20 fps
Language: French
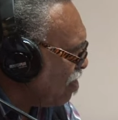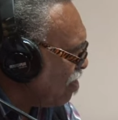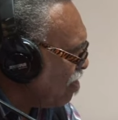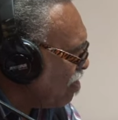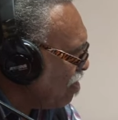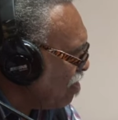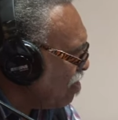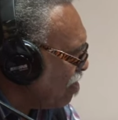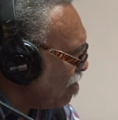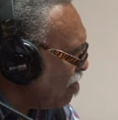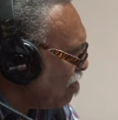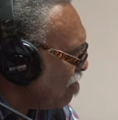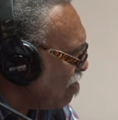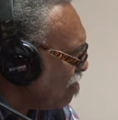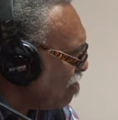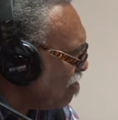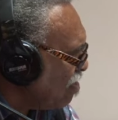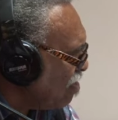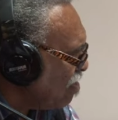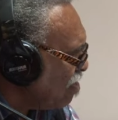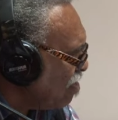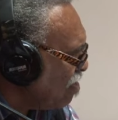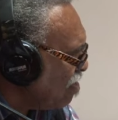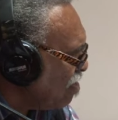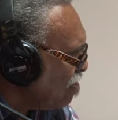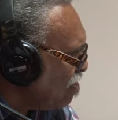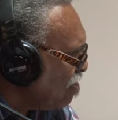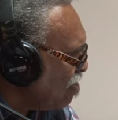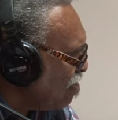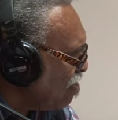ce sont nos ancêtres
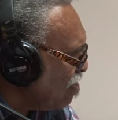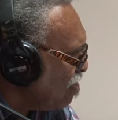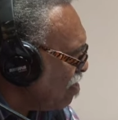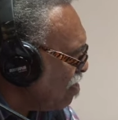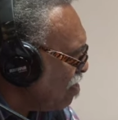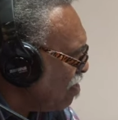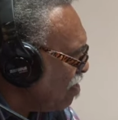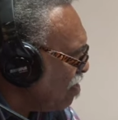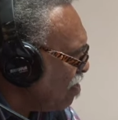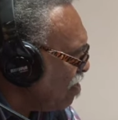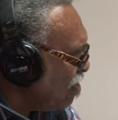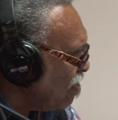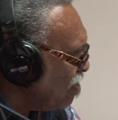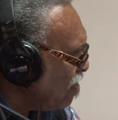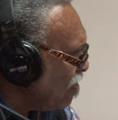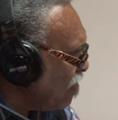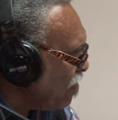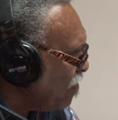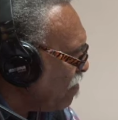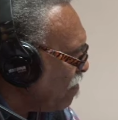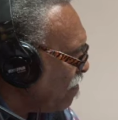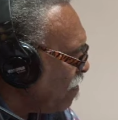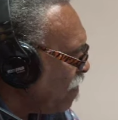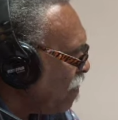qui les ont découverts.